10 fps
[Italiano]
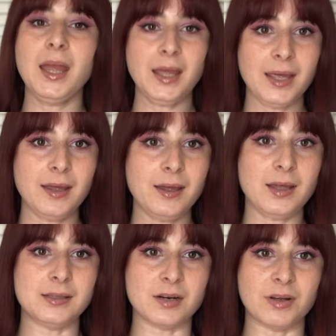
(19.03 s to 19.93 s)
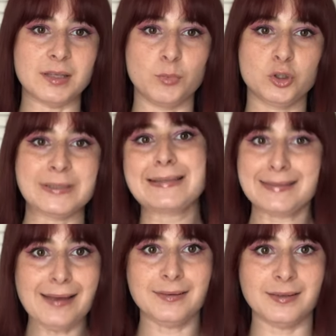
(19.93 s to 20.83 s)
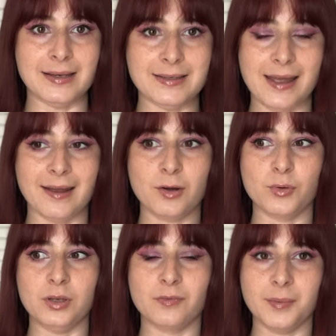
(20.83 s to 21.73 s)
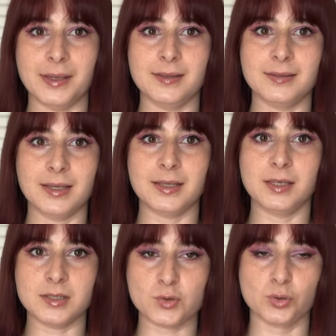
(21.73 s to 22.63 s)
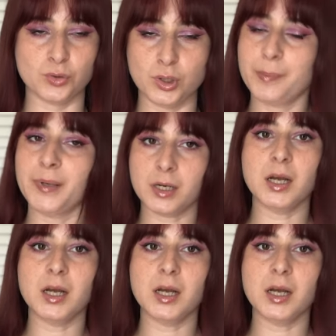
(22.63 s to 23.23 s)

ed eravate molto excited dall'idea, quindi ovviamente chi sono io per